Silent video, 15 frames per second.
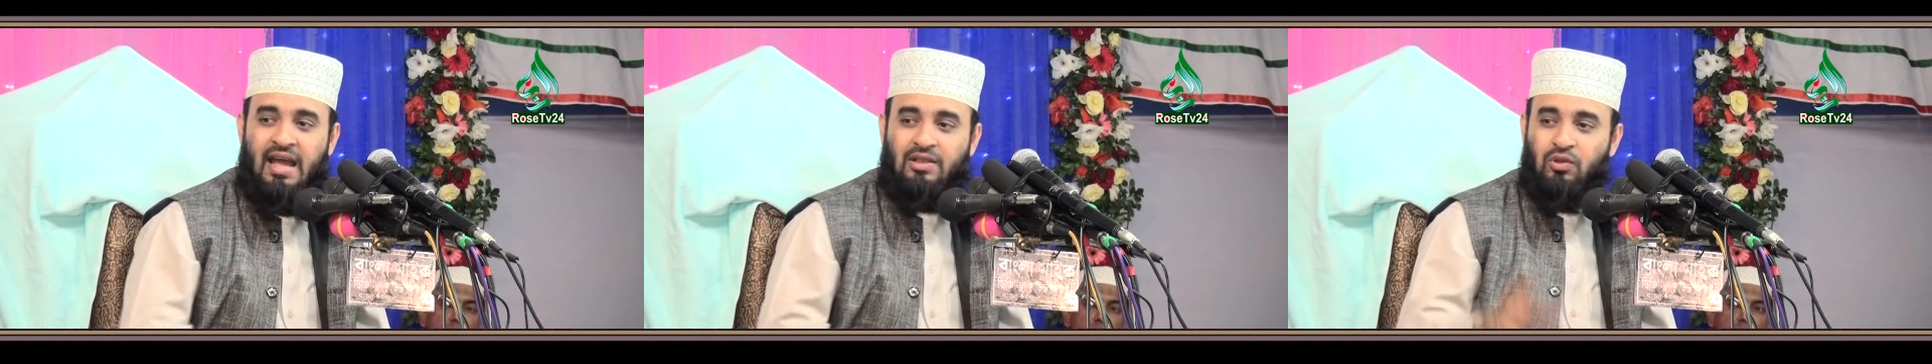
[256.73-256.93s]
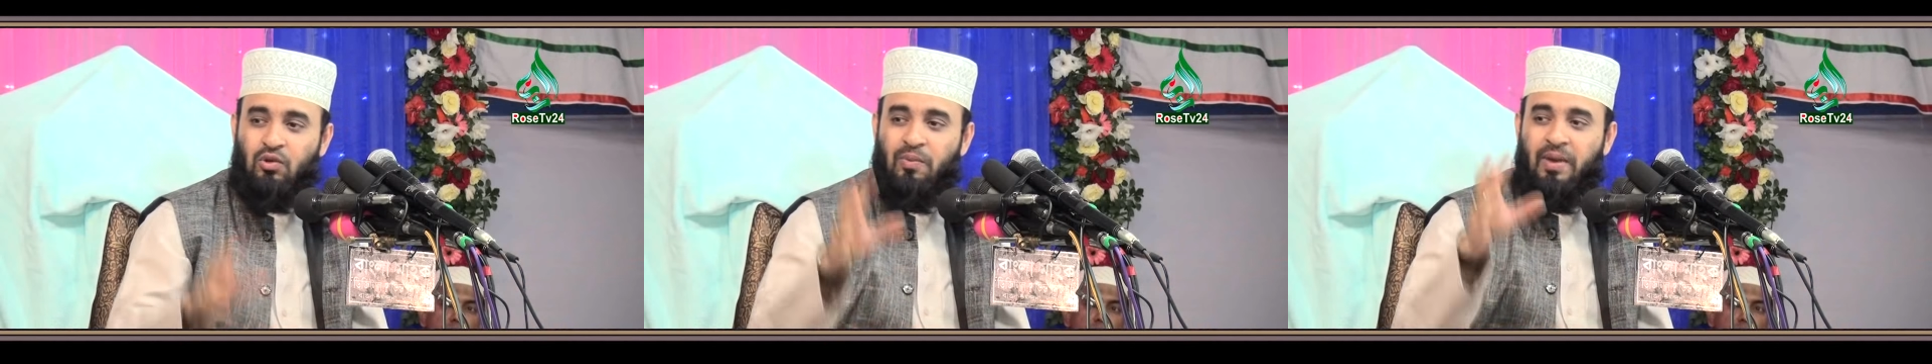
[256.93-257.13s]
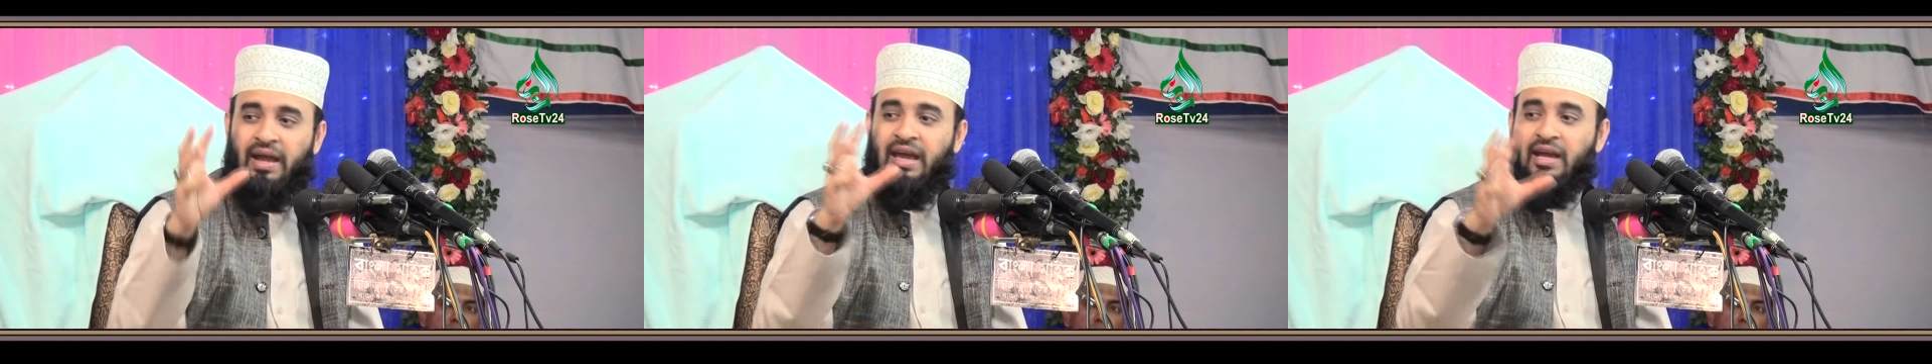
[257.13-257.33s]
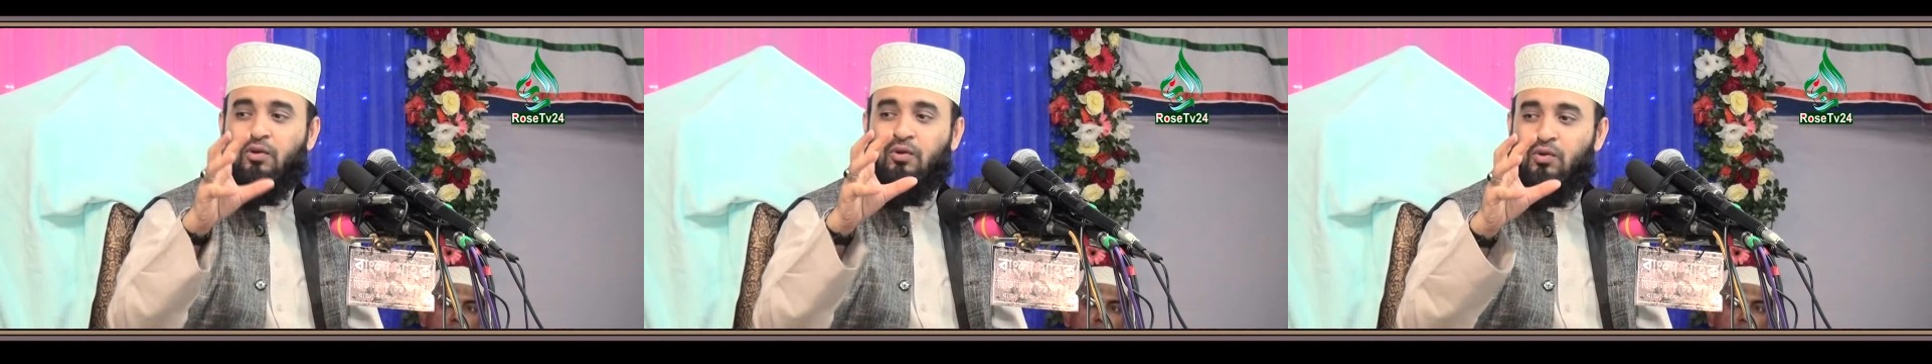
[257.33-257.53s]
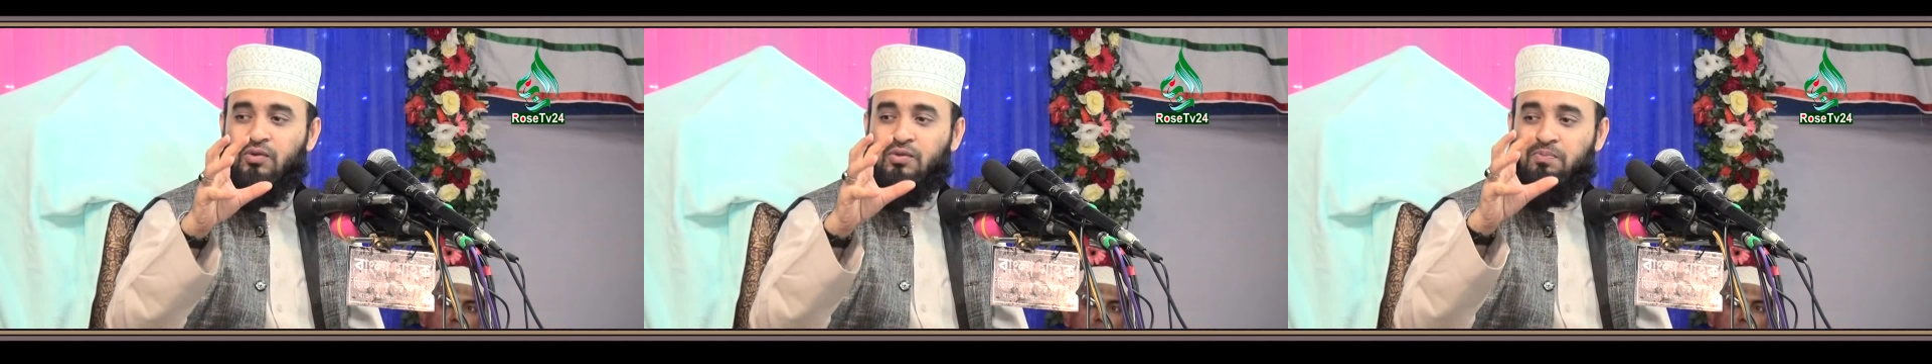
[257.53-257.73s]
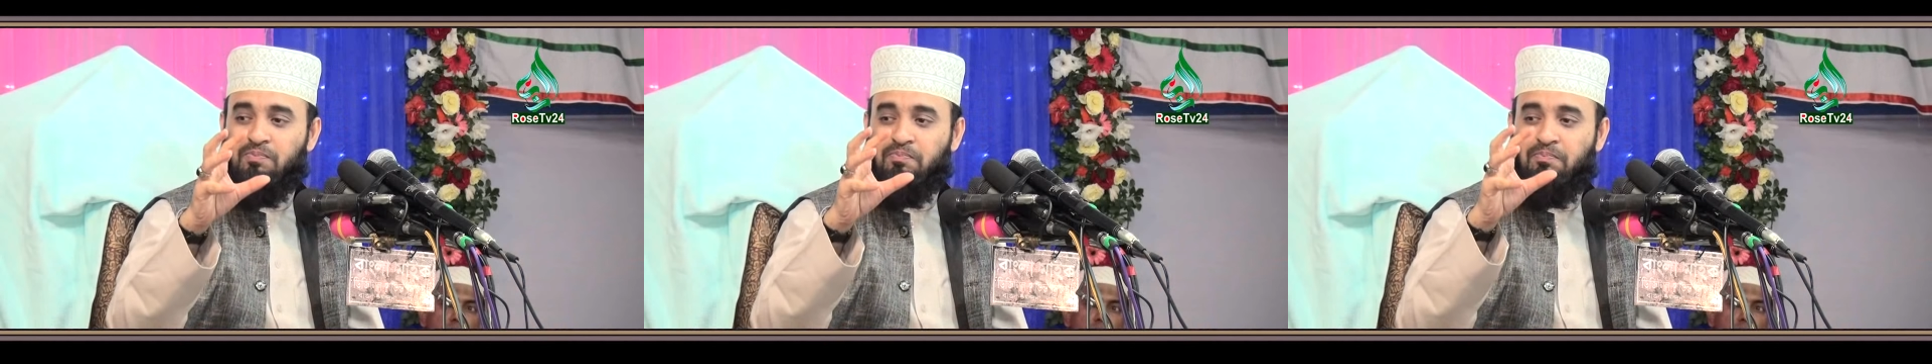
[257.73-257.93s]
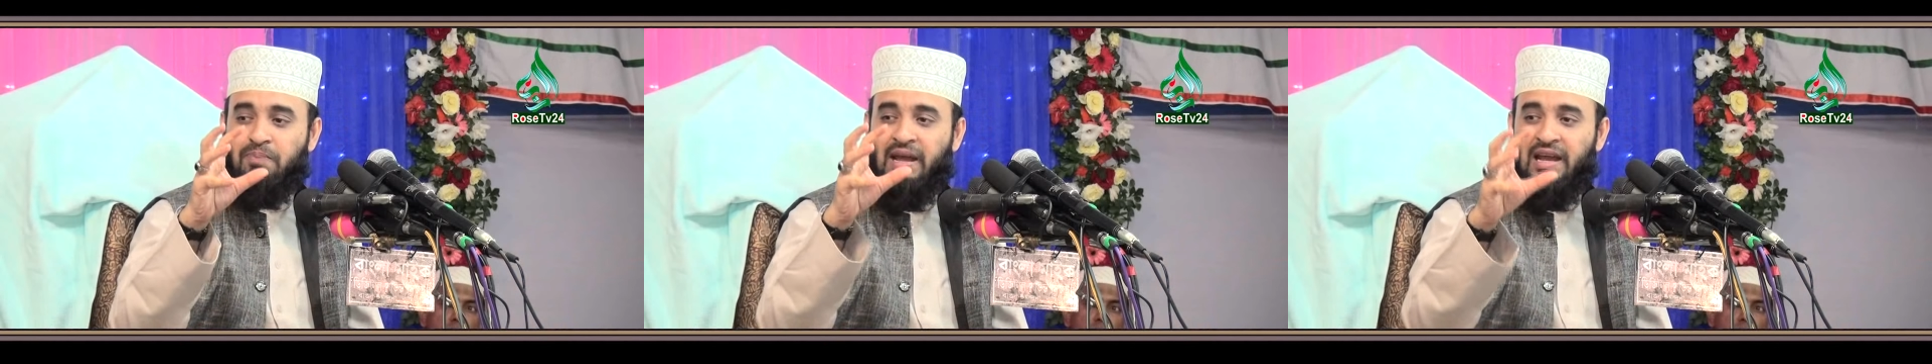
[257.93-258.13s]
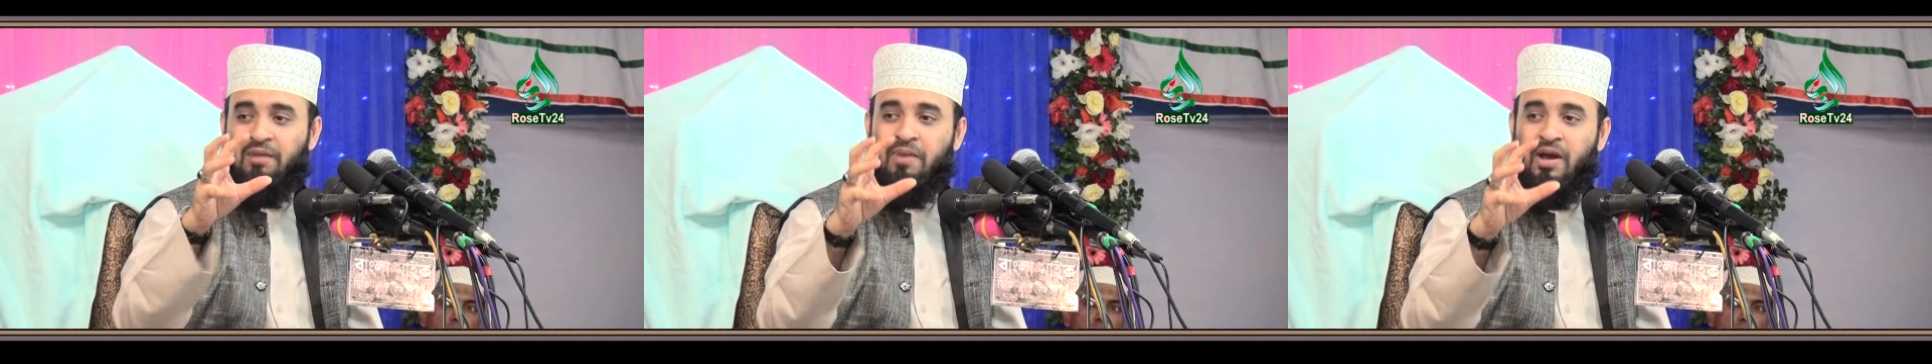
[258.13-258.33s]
এত ব্যাগের কোনো প্লেন